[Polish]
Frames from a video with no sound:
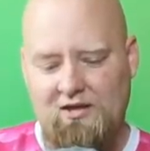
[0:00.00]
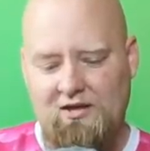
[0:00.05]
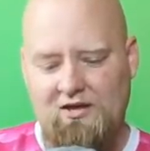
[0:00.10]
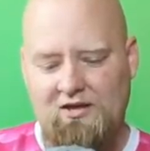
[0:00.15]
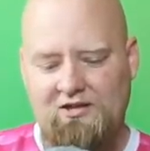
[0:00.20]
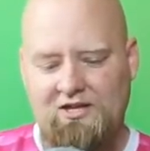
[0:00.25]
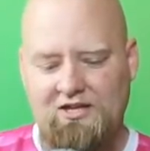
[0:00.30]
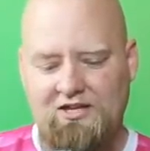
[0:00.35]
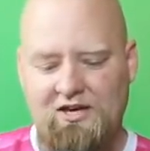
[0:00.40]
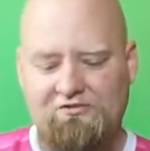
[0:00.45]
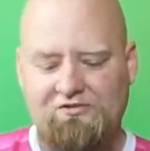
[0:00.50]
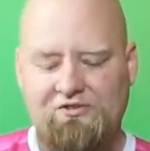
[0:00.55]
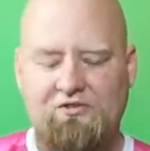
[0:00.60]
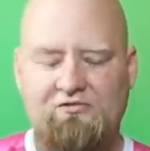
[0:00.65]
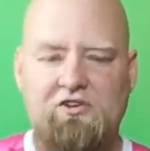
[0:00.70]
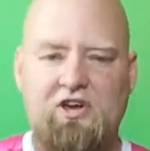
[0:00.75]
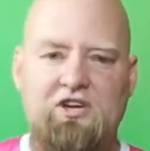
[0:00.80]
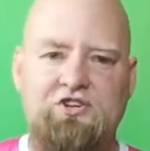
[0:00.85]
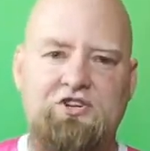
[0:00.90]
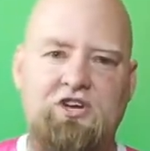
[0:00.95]
Ja, ja, w to
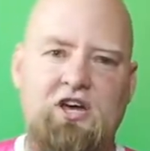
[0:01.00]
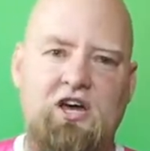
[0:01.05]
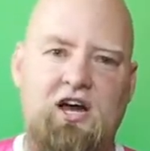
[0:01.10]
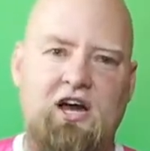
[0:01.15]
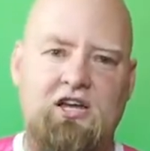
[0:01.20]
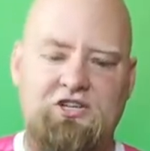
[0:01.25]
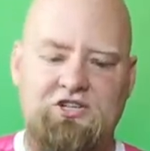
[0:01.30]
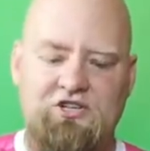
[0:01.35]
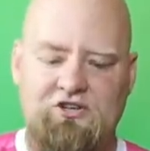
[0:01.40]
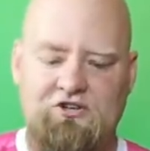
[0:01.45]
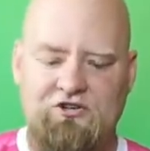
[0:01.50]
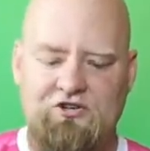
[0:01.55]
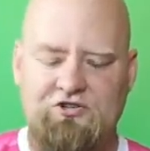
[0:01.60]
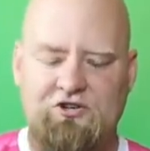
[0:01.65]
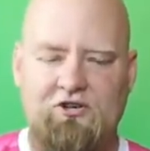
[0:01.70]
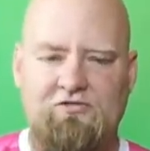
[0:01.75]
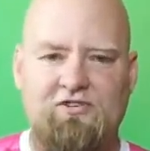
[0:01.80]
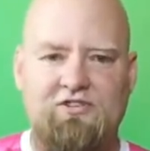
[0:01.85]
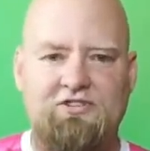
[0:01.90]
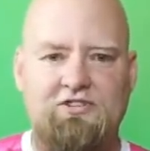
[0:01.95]
wierzę, a jeśli chodzi
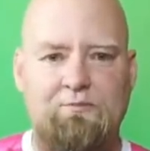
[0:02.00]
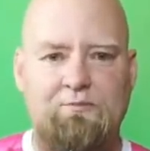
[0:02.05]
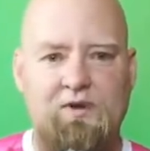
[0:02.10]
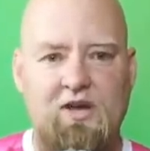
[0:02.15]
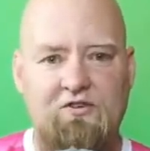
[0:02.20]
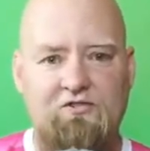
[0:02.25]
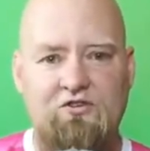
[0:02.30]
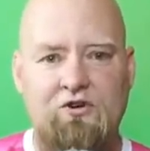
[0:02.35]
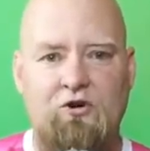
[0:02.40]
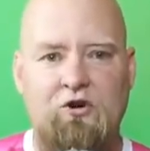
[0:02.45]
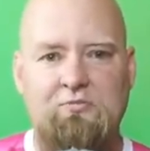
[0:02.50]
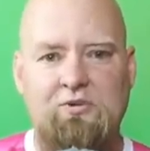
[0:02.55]
o kwestię pierwszą,